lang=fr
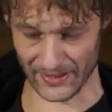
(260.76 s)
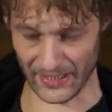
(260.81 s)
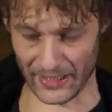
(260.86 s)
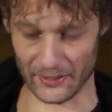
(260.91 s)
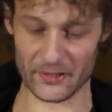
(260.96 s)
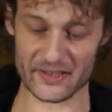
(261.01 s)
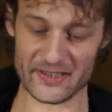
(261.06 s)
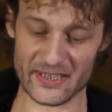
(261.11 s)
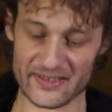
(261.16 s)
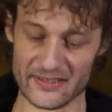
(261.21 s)

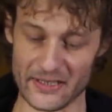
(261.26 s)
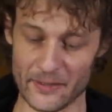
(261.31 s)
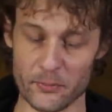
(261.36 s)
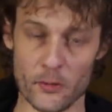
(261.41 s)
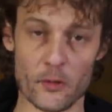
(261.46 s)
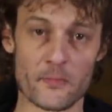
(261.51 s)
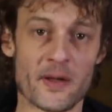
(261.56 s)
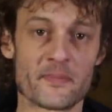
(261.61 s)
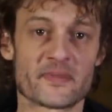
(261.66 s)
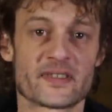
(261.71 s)
Alors ça, c'est un
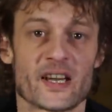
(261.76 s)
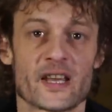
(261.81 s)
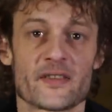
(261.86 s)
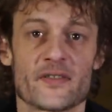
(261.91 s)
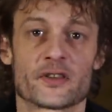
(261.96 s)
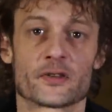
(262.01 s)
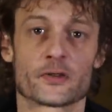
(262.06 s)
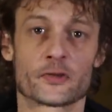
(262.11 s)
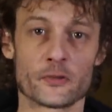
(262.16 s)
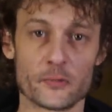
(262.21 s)
problème qui arrive
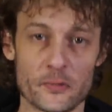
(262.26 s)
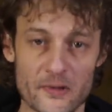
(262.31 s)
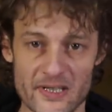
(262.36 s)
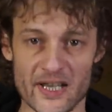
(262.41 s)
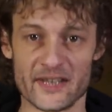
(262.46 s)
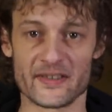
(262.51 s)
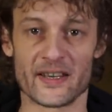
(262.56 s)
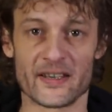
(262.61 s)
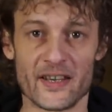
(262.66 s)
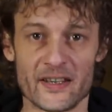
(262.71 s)
à toutes
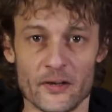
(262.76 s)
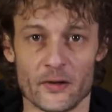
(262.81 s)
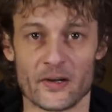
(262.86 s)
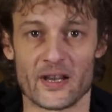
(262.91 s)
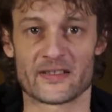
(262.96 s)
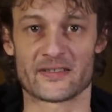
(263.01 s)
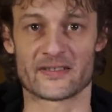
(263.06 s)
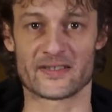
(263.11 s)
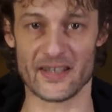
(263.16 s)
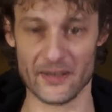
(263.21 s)
les nanas dans
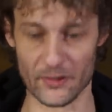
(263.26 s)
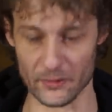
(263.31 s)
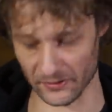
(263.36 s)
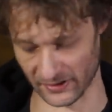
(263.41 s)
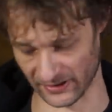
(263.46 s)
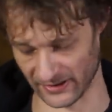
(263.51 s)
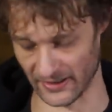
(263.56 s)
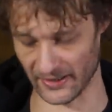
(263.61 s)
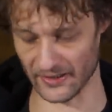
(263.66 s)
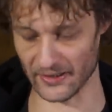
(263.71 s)
la terre
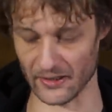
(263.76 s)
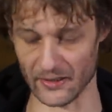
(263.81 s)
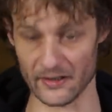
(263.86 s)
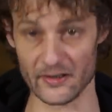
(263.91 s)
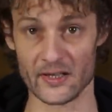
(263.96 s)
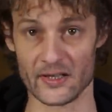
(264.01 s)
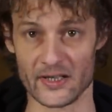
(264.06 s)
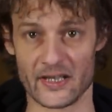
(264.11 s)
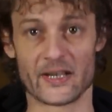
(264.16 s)
entière,